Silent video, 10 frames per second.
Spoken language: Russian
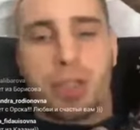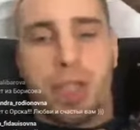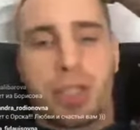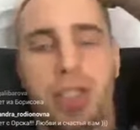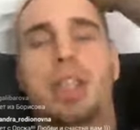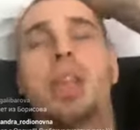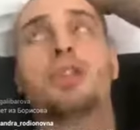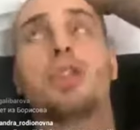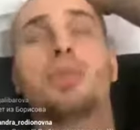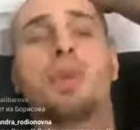Да, Саша, тебе
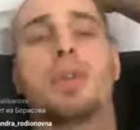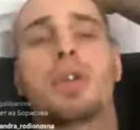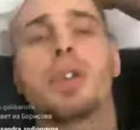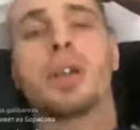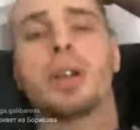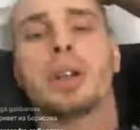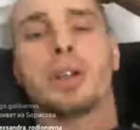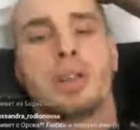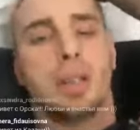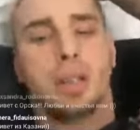надо что-нибудь помочь? Нет,
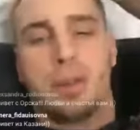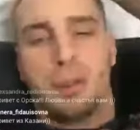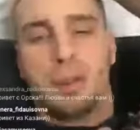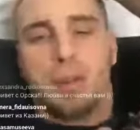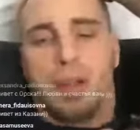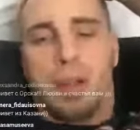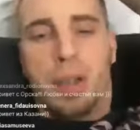Нет говорит.